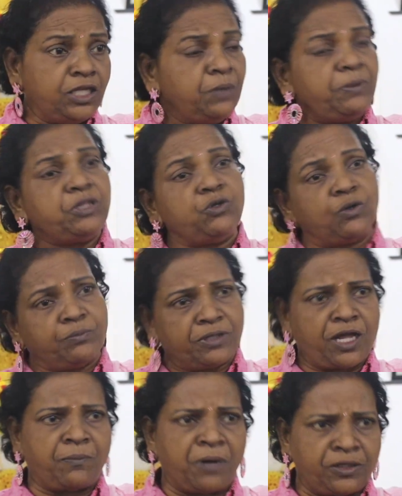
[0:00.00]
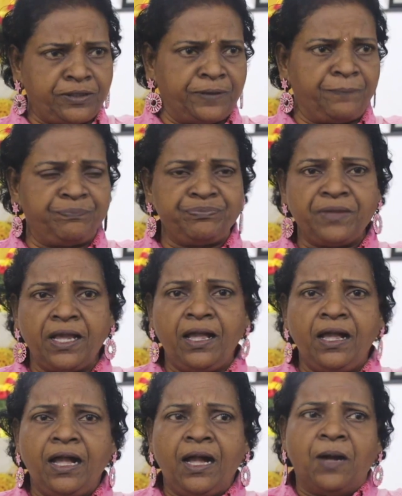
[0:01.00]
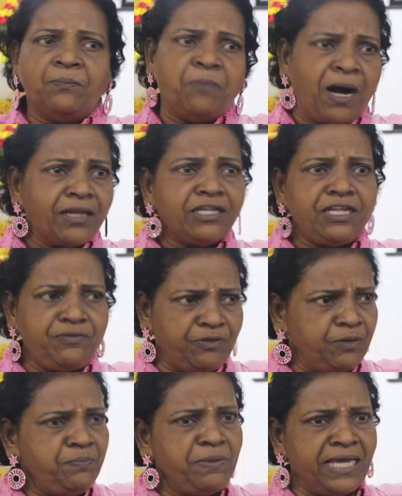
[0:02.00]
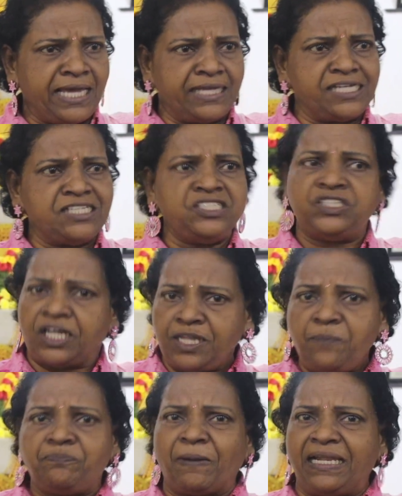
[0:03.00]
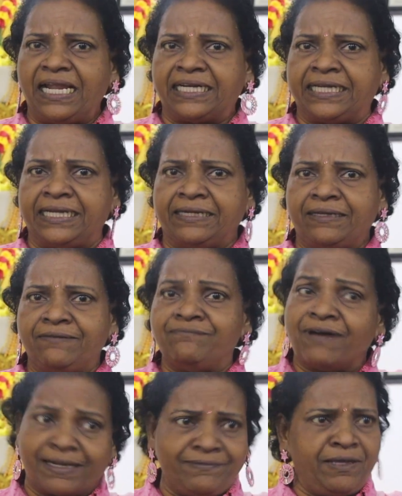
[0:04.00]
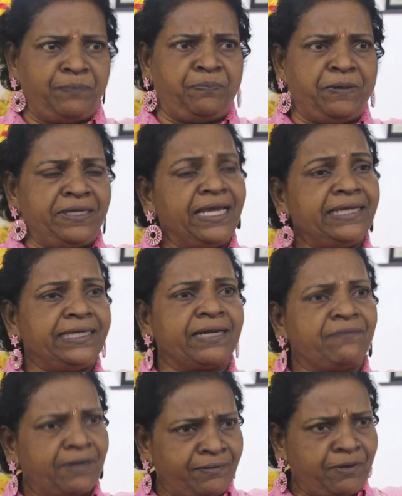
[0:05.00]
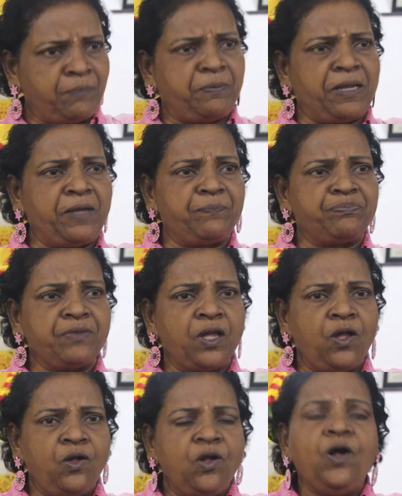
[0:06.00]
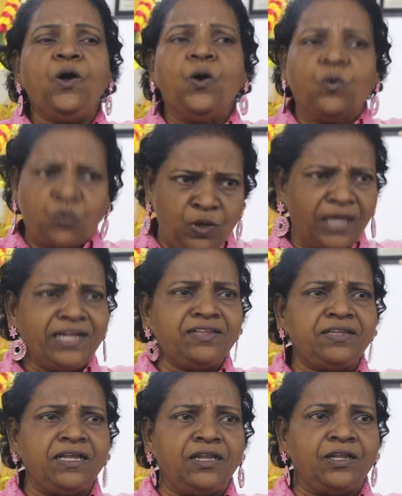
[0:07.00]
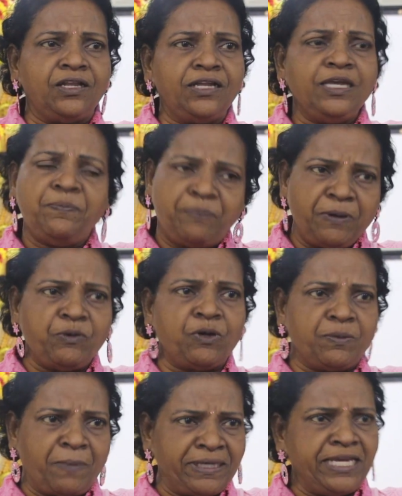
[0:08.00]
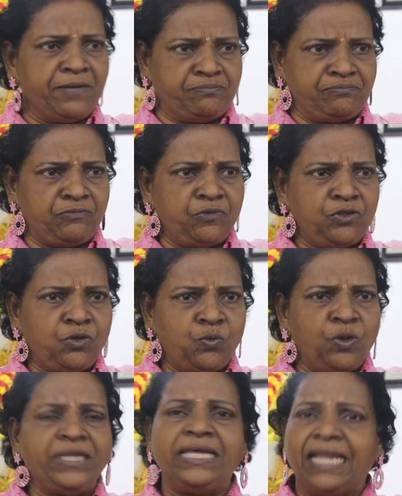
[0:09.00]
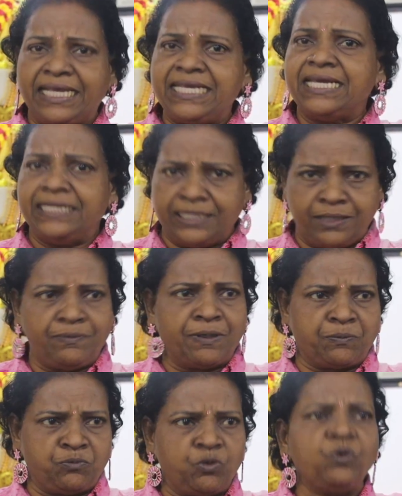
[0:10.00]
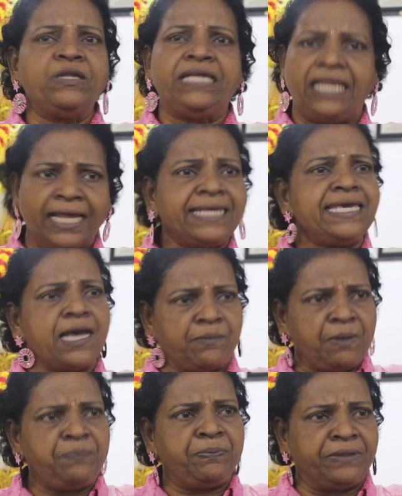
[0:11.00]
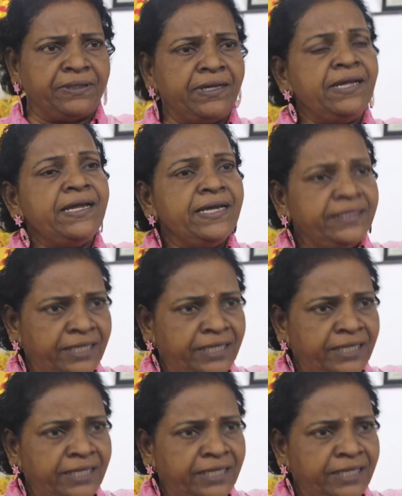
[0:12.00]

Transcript: மையத்தின் இருபத்தி ஒன்பதாம் ஆண்டு பாரதி விரும்பிய ஜதி பல்லக்கு வரவேற்பு என்கிற வரவேற்பினை உலகத்தில் இப்படி ஒரு மையம் ஒரு இலக்கிய நிறுவனம் ஒரு இலக்கிய அமைப்பு